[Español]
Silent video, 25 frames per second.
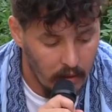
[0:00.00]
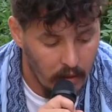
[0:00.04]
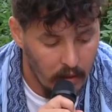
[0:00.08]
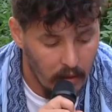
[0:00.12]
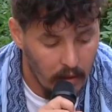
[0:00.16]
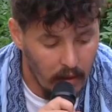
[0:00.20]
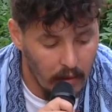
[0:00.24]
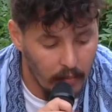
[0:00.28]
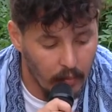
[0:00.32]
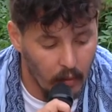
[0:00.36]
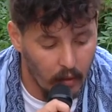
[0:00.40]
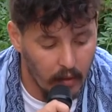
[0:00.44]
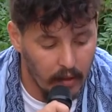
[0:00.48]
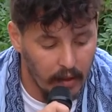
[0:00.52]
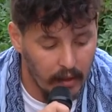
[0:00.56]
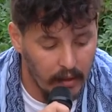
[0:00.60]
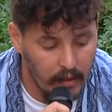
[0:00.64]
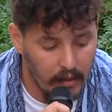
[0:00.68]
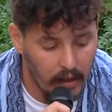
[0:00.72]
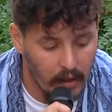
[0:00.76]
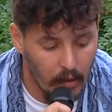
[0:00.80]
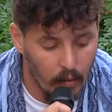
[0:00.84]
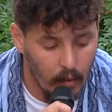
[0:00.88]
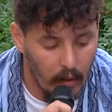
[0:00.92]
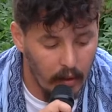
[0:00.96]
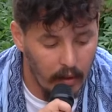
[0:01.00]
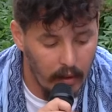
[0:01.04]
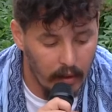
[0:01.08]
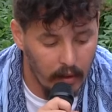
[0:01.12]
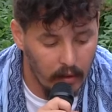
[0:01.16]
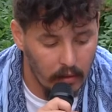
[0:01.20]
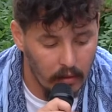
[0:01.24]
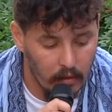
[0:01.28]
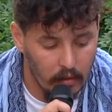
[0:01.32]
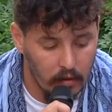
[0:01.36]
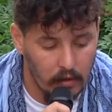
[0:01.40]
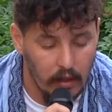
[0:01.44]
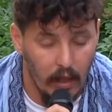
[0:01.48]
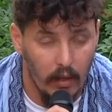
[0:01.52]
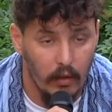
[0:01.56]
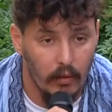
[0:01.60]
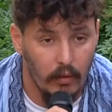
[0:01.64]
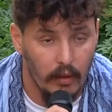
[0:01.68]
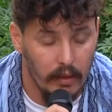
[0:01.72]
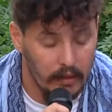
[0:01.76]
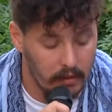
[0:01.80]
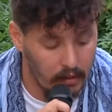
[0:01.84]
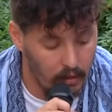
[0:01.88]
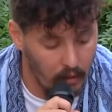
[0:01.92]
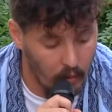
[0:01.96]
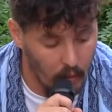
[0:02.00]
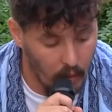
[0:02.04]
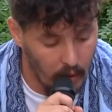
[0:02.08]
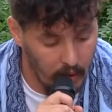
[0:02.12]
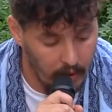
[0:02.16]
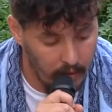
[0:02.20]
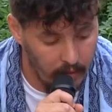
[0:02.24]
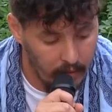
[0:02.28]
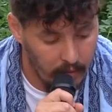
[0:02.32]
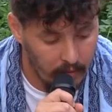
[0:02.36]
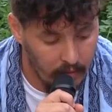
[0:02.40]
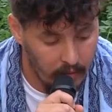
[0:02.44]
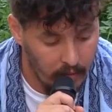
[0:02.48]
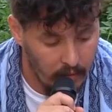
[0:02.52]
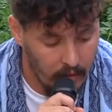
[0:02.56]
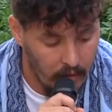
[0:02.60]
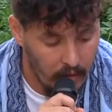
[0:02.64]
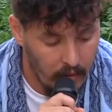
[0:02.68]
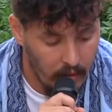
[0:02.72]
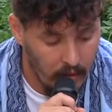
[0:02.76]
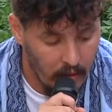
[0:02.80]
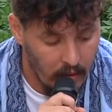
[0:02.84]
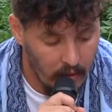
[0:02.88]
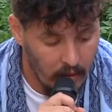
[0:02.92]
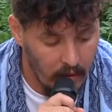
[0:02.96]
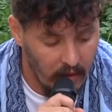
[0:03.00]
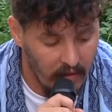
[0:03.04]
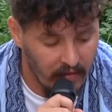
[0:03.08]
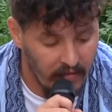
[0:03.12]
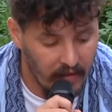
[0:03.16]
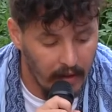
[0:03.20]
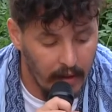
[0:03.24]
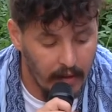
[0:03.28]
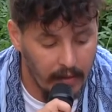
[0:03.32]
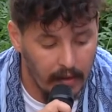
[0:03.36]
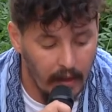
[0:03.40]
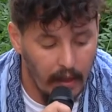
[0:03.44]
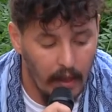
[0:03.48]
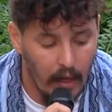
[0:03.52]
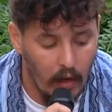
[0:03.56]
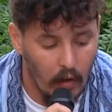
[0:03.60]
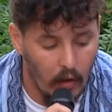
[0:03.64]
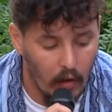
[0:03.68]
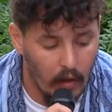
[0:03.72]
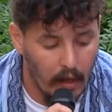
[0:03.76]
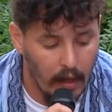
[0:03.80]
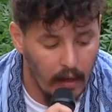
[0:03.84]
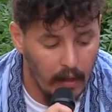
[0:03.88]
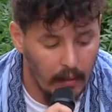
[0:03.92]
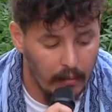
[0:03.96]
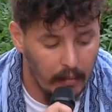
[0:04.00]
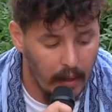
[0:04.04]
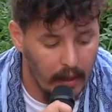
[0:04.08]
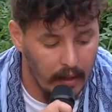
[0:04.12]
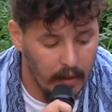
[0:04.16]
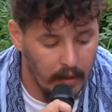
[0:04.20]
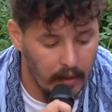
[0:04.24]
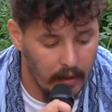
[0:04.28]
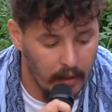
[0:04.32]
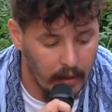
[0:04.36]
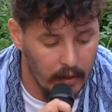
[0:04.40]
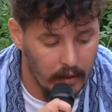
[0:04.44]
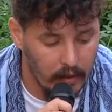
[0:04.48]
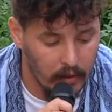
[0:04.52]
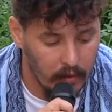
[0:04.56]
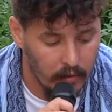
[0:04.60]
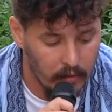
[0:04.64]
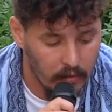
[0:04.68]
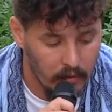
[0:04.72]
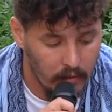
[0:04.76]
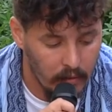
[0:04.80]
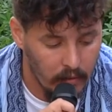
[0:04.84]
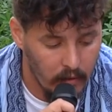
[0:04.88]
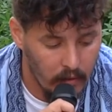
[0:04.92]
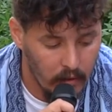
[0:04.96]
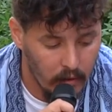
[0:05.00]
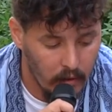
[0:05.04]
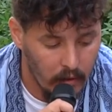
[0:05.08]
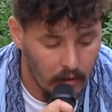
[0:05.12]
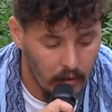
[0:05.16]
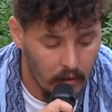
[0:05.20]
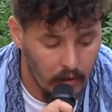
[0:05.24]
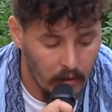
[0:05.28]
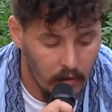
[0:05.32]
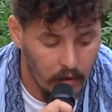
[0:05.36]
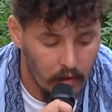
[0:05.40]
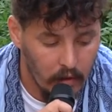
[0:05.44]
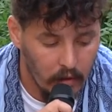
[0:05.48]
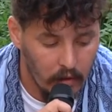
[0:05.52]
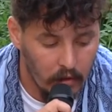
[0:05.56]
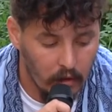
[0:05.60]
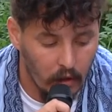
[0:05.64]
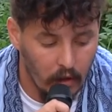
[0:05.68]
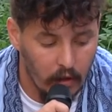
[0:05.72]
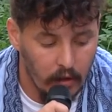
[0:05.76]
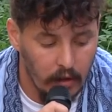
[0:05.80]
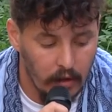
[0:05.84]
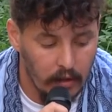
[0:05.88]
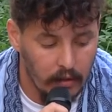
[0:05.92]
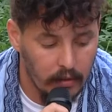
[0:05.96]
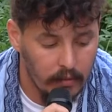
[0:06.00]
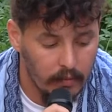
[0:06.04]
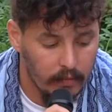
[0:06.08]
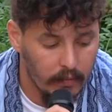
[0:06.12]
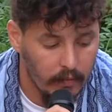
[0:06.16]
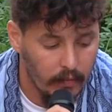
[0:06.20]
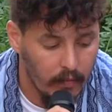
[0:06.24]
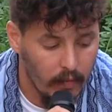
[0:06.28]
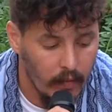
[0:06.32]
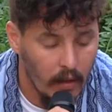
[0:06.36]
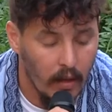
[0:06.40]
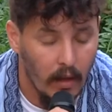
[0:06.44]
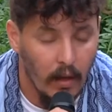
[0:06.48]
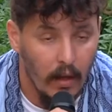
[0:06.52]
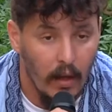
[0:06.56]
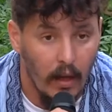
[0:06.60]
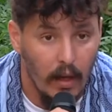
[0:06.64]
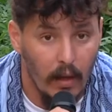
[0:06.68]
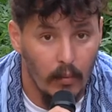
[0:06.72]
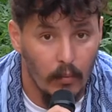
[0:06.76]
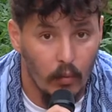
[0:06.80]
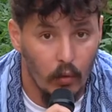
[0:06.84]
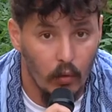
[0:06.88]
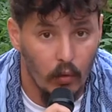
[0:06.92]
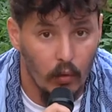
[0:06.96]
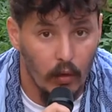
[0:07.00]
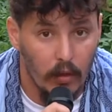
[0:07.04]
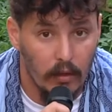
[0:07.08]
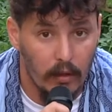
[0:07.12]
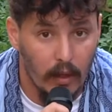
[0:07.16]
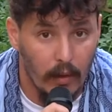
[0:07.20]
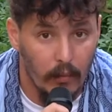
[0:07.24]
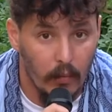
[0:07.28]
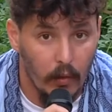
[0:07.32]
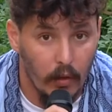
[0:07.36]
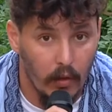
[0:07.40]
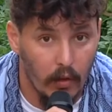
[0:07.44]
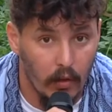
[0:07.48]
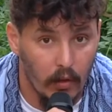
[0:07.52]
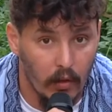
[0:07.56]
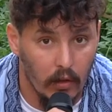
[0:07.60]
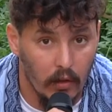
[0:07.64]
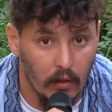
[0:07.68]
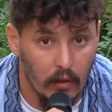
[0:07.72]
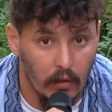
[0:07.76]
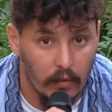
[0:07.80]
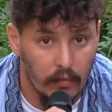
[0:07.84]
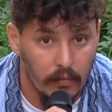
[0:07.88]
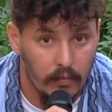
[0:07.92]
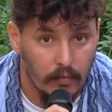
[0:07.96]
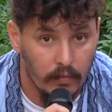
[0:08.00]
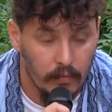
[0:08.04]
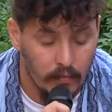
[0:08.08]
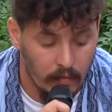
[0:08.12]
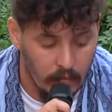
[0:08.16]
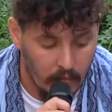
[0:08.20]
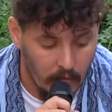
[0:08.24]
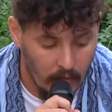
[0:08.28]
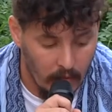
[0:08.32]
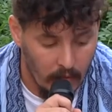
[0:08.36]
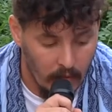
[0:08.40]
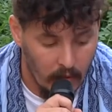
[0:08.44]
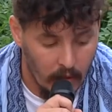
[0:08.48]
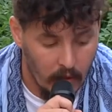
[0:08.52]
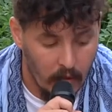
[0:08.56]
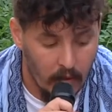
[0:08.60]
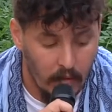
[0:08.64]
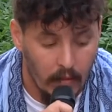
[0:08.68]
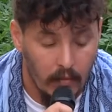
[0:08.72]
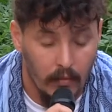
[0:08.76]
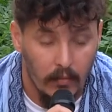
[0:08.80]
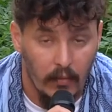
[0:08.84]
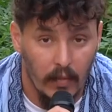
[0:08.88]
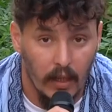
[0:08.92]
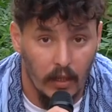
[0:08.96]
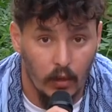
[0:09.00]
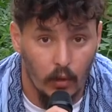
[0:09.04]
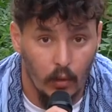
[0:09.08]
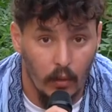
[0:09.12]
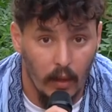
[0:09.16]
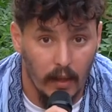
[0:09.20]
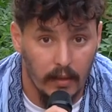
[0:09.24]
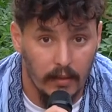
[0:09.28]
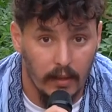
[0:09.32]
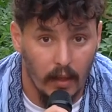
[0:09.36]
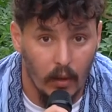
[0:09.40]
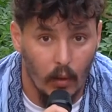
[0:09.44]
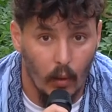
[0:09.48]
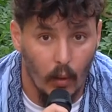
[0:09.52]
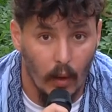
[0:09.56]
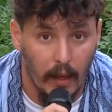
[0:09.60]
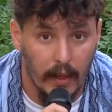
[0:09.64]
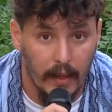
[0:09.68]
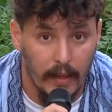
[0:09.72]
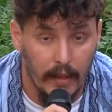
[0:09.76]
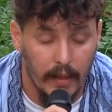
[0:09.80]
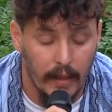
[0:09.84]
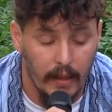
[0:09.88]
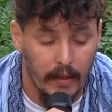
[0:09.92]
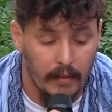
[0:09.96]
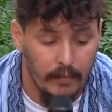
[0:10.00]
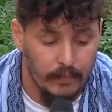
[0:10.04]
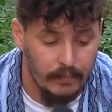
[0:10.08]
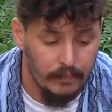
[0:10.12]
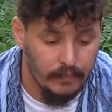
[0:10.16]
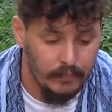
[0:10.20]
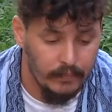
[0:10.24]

Y porque este cuaderno ya no es igual. Le falta la hoja que más quiero. Johnny, el mundo está muy loco. ¿Me ayudás a jugar en él?